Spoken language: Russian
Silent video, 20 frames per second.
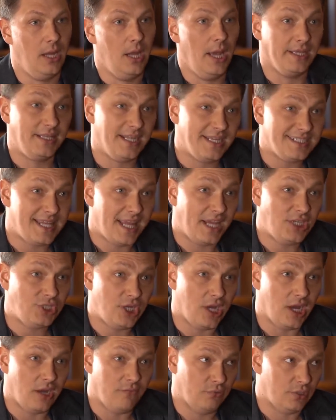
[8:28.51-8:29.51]
Это
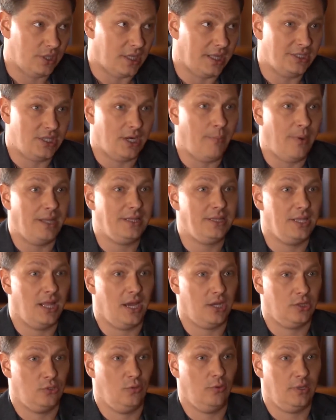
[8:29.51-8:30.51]
настоящее вот
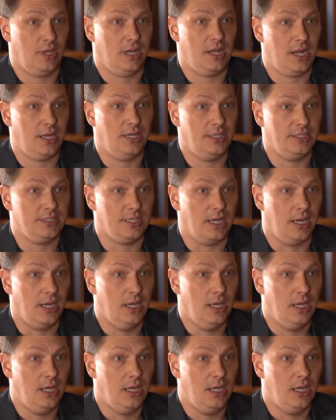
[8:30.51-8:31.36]
контрабандное окно на границе.